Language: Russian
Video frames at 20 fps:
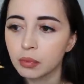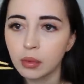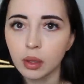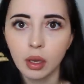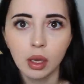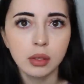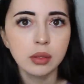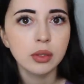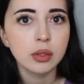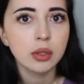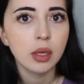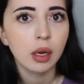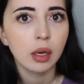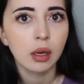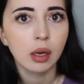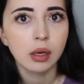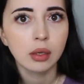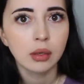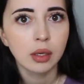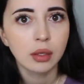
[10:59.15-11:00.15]
Я не знаю,
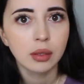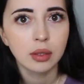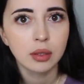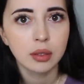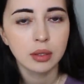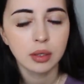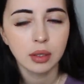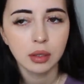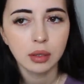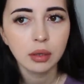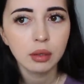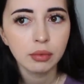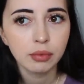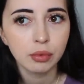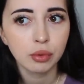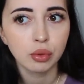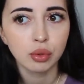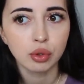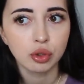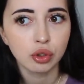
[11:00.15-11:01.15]
как она это сделала в
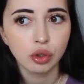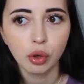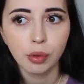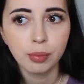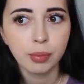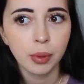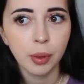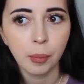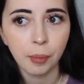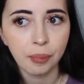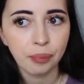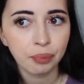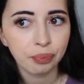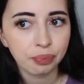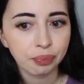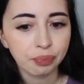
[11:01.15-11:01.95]
фотошопе.